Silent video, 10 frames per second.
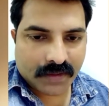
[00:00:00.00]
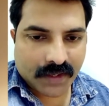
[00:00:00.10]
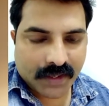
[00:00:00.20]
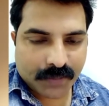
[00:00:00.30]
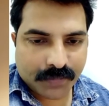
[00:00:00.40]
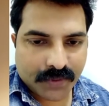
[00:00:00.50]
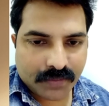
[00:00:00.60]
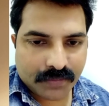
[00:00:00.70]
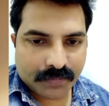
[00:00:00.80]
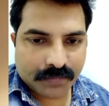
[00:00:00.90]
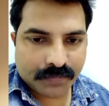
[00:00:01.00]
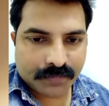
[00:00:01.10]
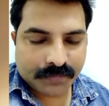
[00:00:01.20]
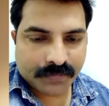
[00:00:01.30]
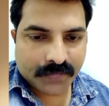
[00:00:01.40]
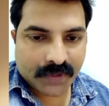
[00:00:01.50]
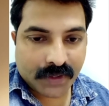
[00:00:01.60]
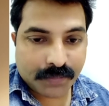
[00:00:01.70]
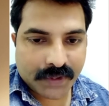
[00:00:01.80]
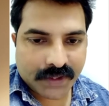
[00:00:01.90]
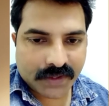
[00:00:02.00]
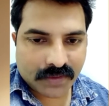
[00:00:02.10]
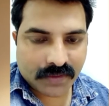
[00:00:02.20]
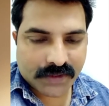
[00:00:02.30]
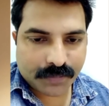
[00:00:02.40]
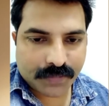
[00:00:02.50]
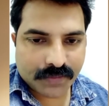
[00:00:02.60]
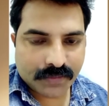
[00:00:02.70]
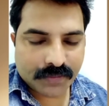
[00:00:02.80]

నా నెంబరు నేను ఇప్పుడు టిక్టాక్లో చెప్పను